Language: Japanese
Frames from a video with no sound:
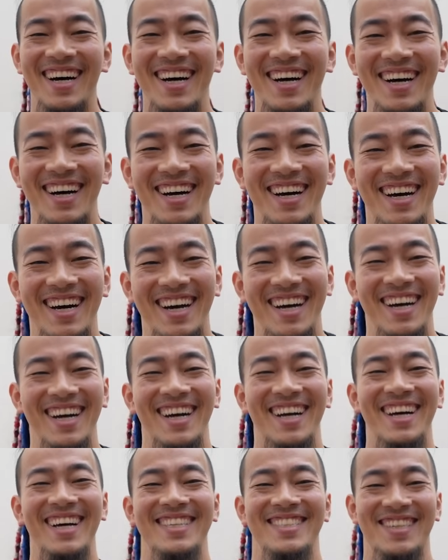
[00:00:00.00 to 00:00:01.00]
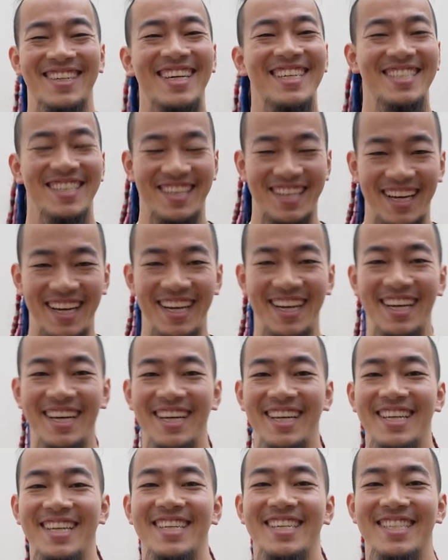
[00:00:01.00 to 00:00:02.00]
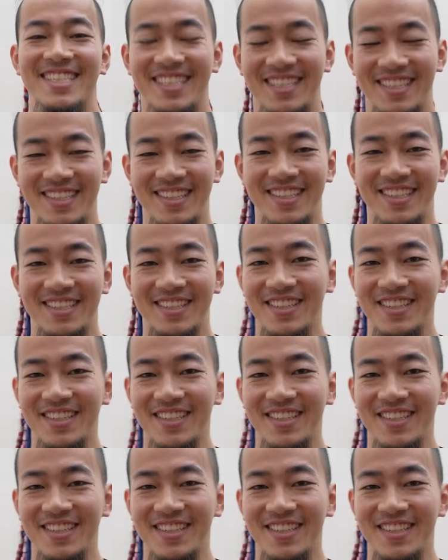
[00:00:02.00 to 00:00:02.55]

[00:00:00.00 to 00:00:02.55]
てやってるそっかそっかそいつでも立ってる